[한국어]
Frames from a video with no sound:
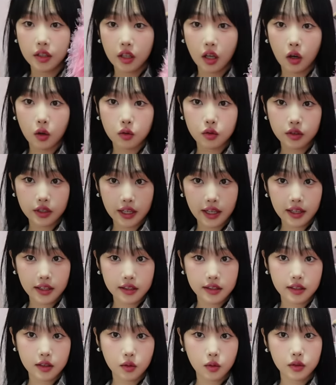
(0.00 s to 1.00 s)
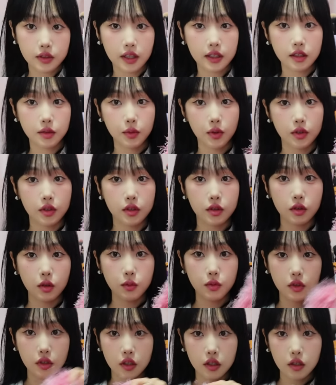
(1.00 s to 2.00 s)
겨울에 들고 다니면
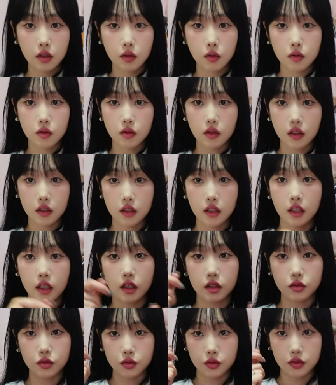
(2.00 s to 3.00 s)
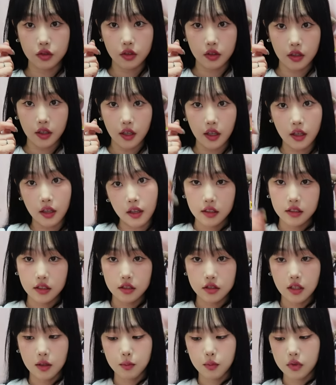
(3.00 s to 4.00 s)
너무 귀여울 것 같아가지고 이렇게
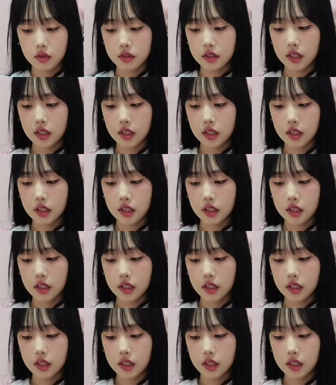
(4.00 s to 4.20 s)
그래서 한번